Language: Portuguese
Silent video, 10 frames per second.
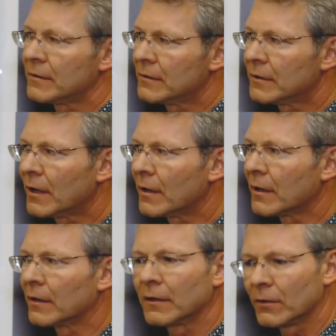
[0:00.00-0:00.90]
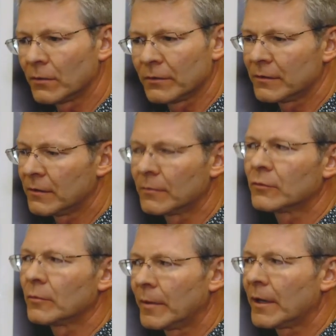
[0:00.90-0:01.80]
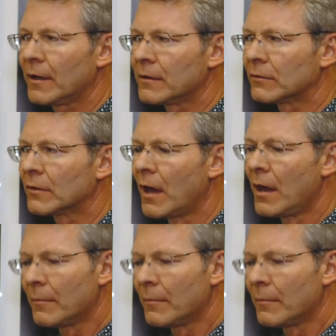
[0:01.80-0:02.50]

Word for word: gente tem, ainda não conseguimos superar isso,